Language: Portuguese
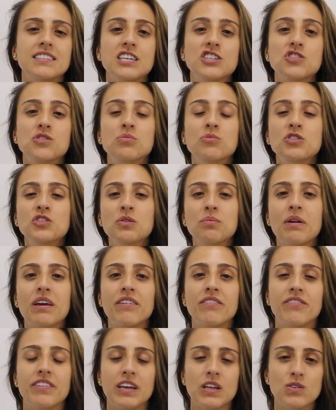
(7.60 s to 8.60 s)
Sejam muito
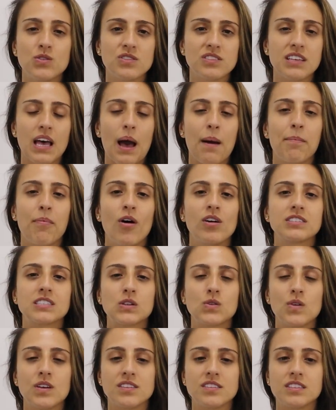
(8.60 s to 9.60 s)
bem-vindos à
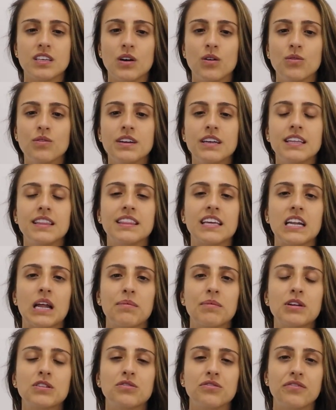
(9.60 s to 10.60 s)
pós-graduação em
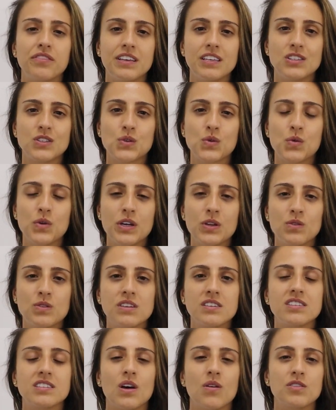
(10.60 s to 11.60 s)
Treinamento Físico e
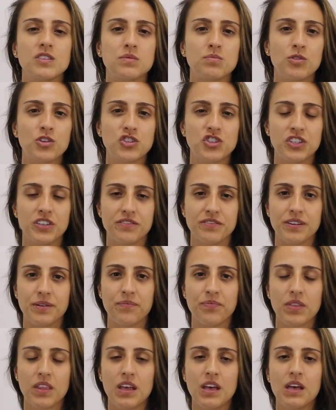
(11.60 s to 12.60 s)
Nutrição Esportiva.
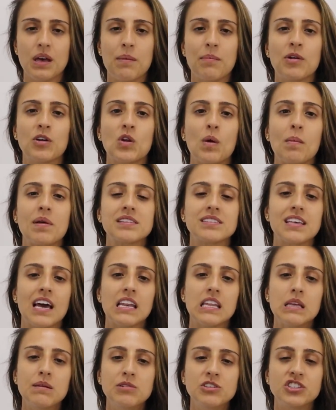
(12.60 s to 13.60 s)
Meu nome é
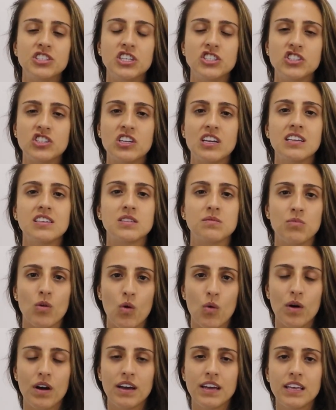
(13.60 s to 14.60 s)
Salim Chidi de
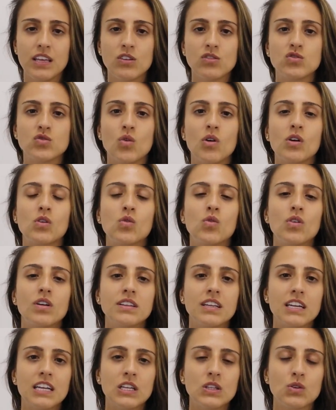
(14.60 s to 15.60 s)
Lisboa e eu sou a
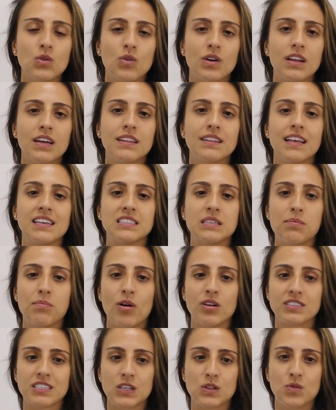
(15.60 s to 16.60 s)
coordenadora dessa
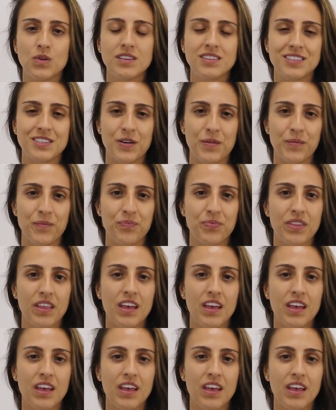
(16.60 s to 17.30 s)
pós-graduação.